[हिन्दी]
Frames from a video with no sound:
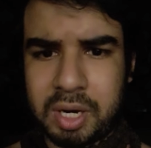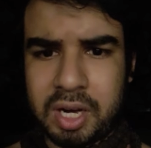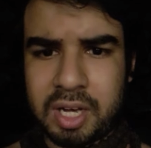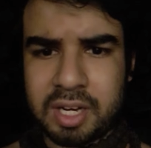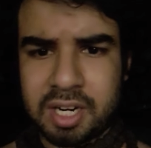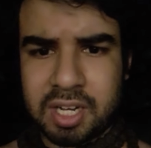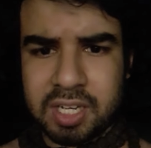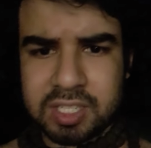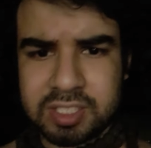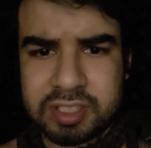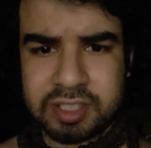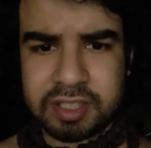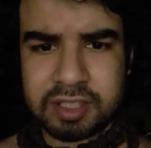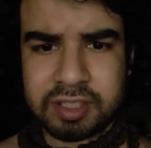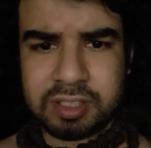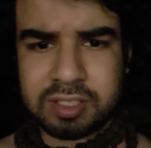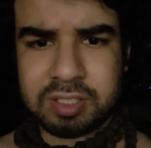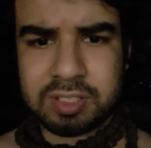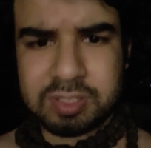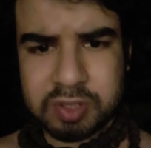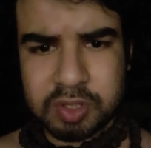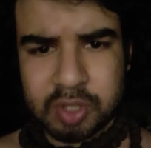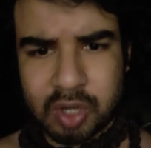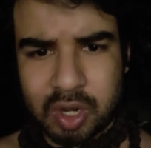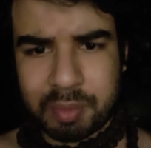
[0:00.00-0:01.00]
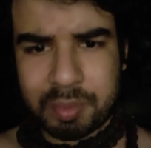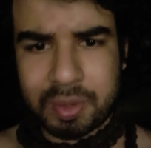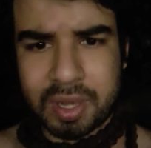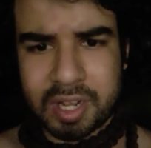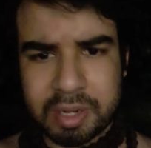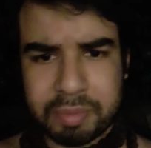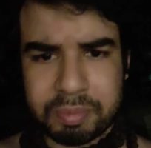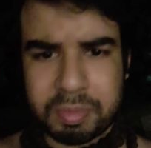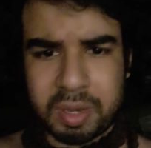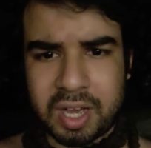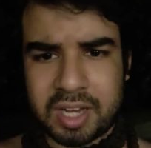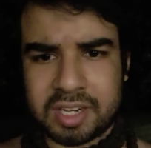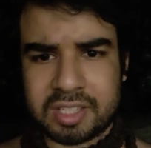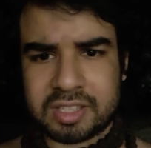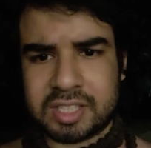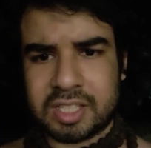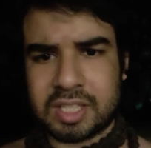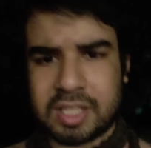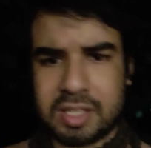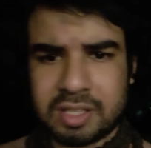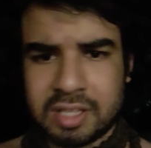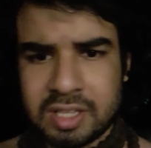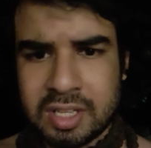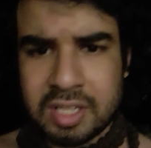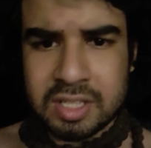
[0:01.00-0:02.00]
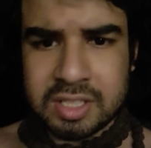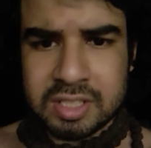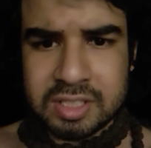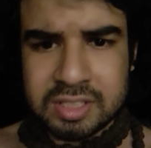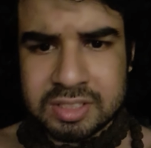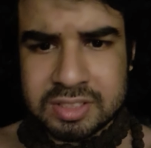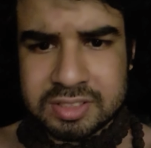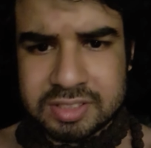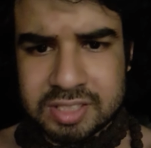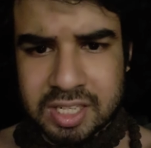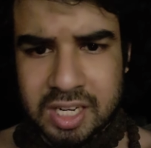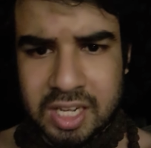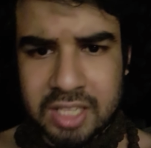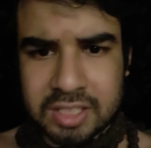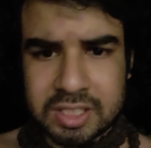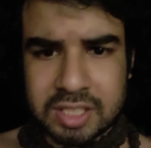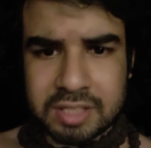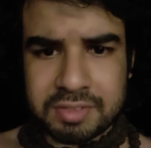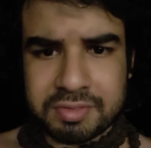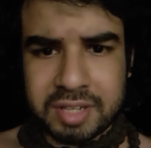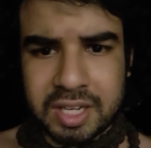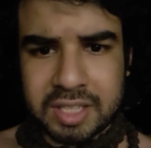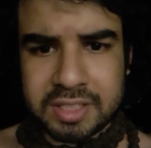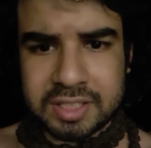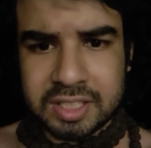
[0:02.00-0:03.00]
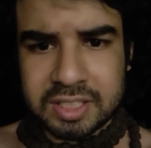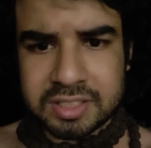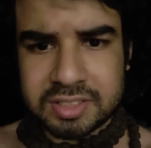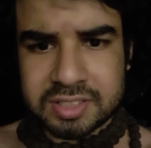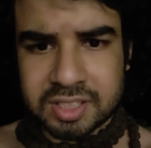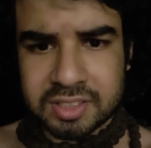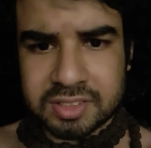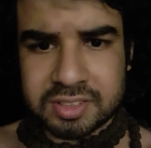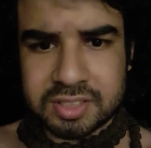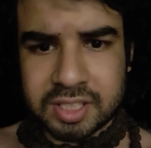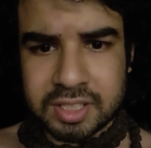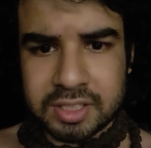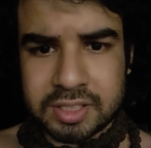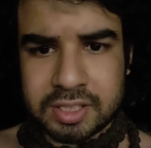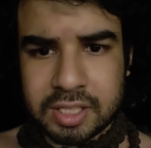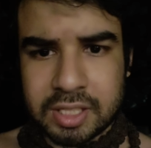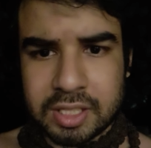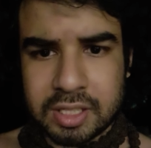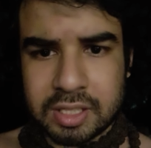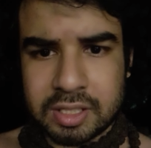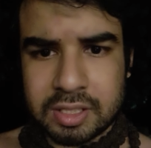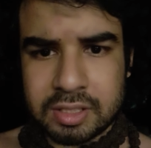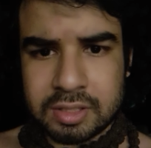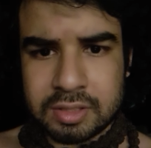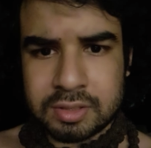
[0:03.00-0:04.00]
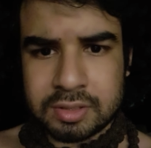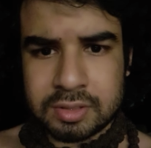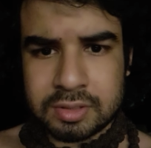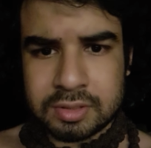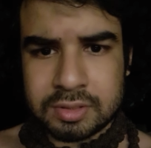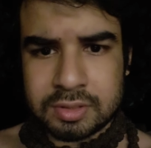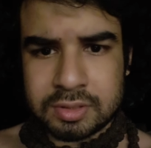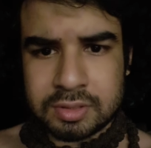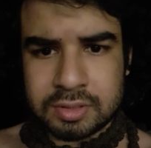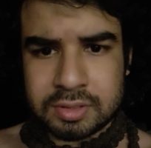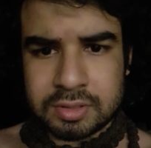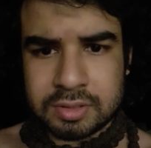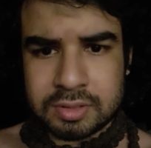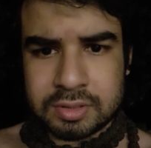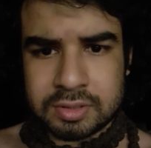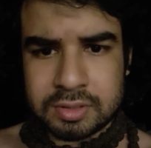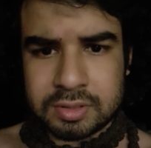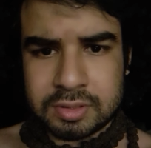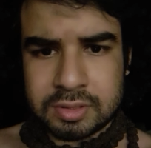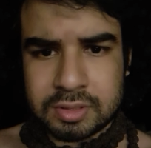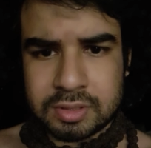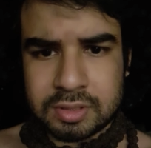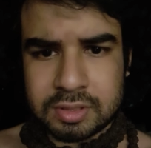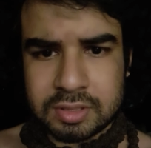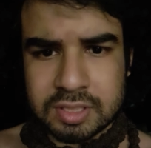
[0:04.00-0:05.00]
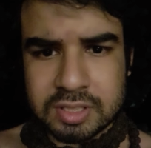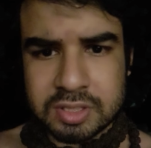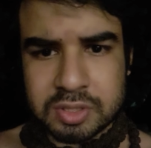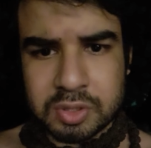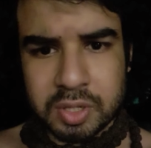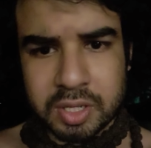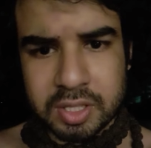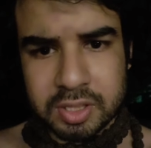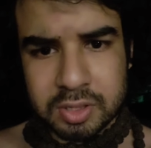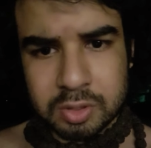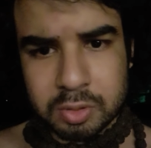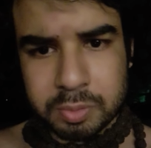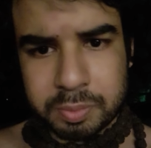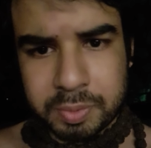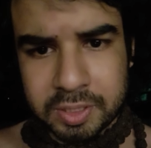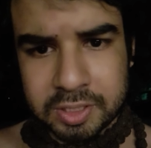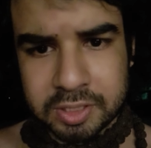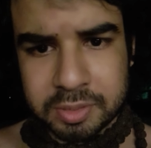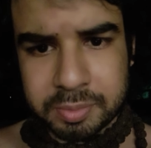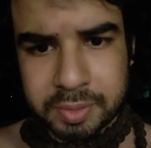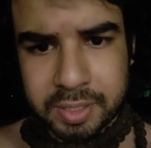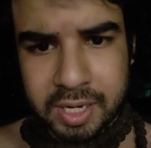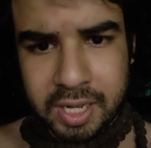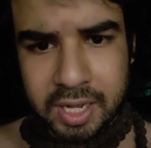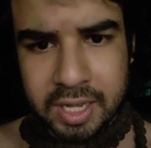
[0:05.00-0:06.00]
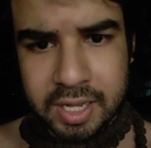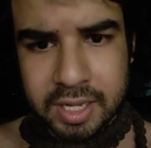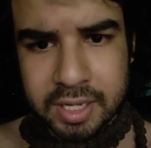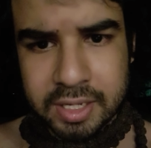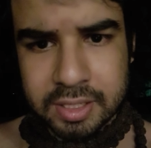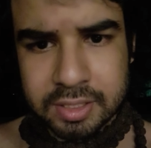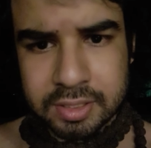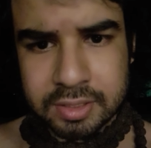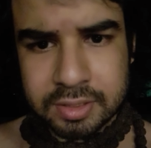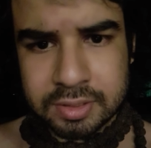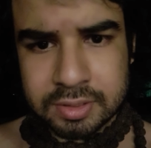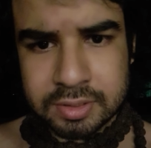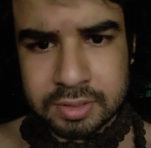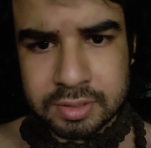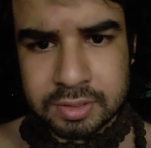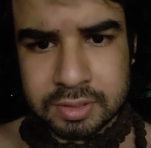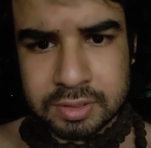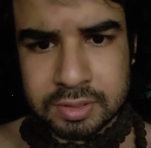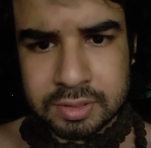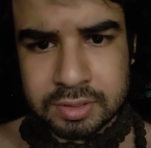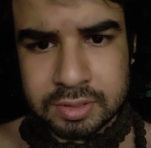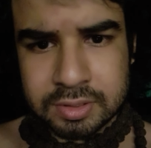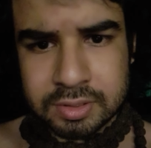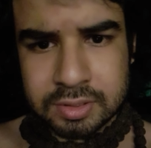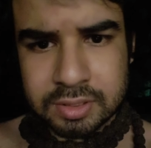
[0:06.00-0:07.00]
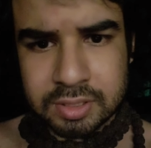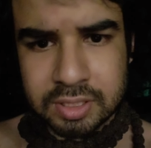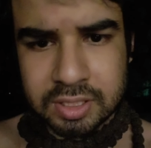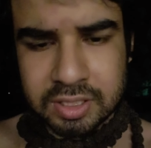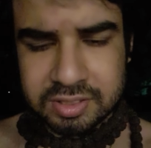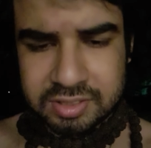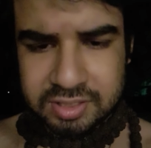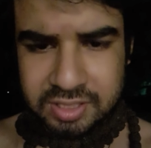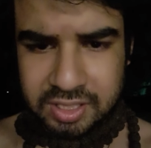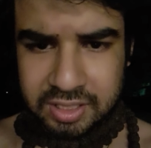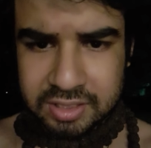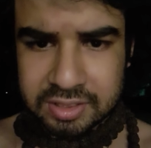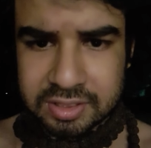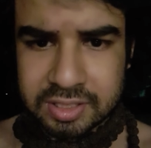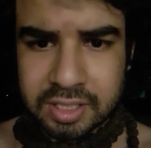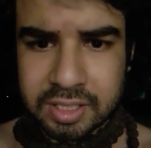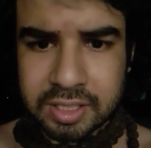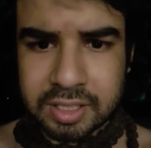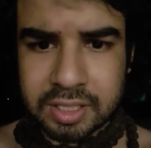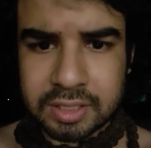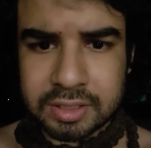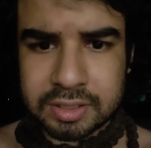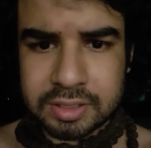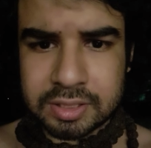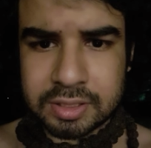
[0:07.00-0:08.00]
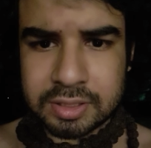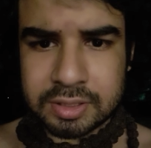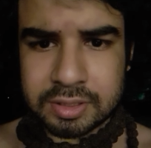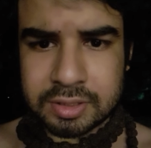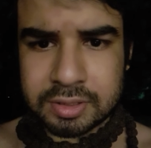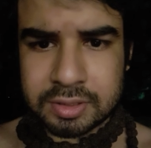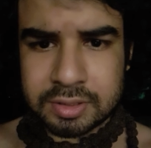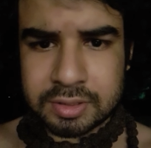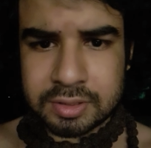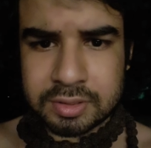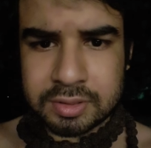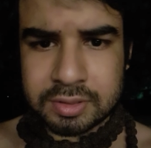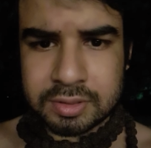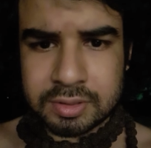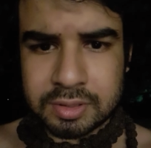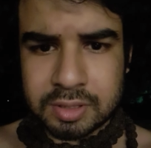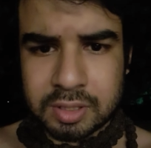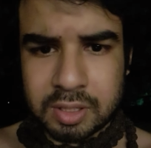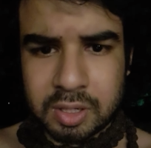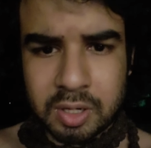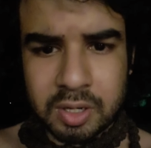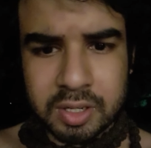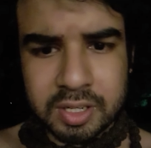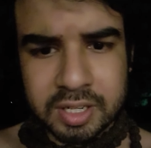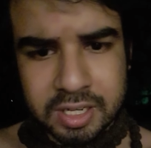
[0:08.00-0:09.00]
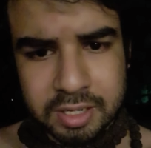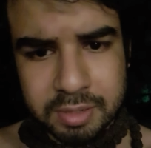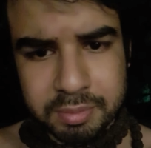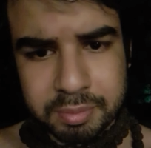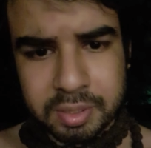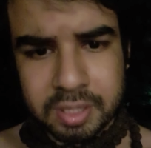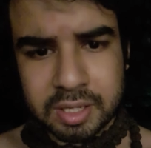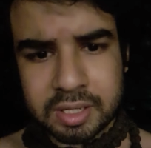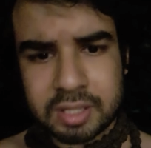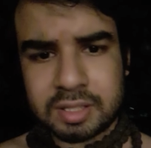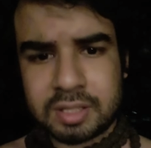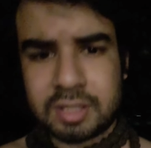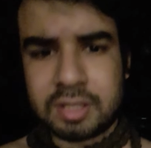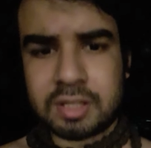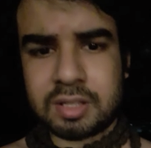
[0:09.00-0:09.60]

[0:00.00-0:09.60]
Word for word: महाराज जो हमारे भारतीय सनातन वैदिक संस्कृति ये जो हिंदू पंथ बनाया है इसके अंतर्गत और इनमें